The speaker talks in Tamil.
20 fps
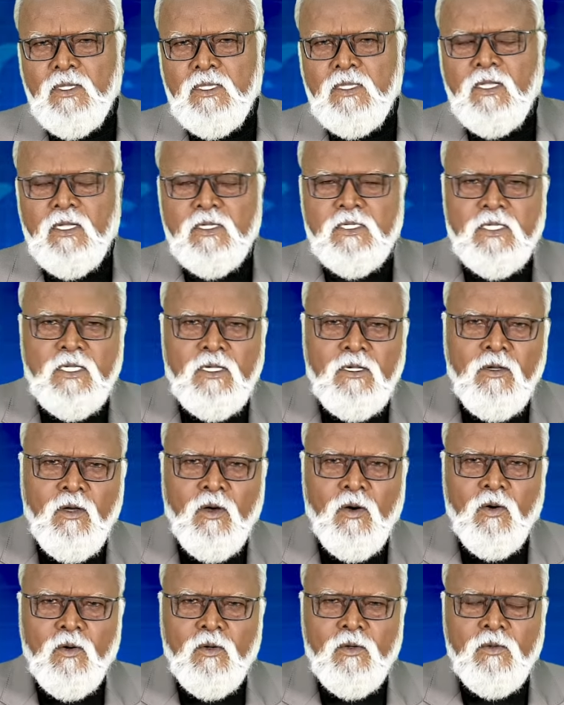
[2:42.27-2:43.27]
இந்த
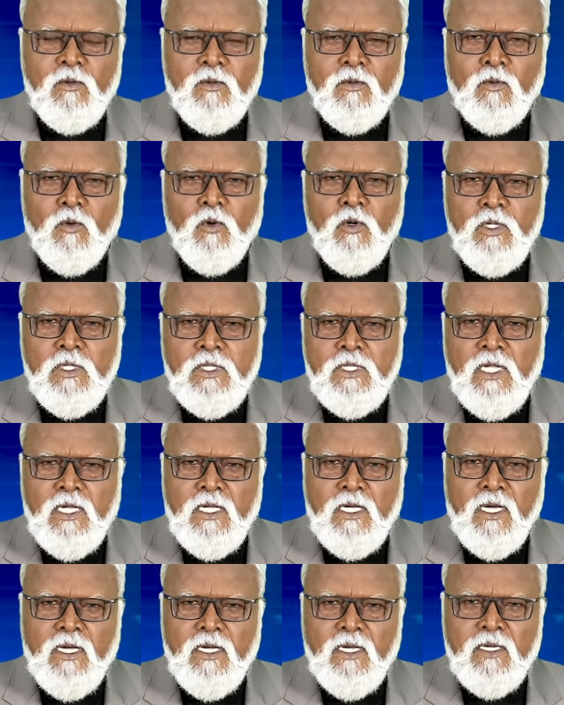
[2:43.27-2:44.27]
சிங்கம் கொழுத்த
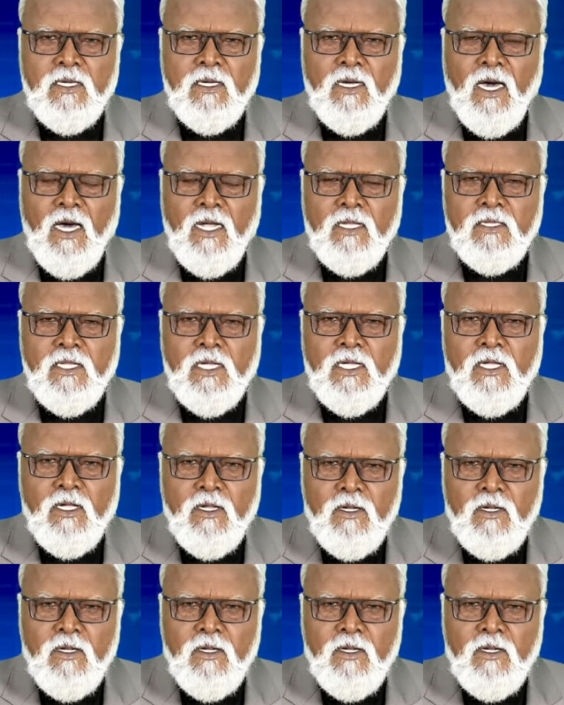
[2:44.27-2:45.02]
அந்த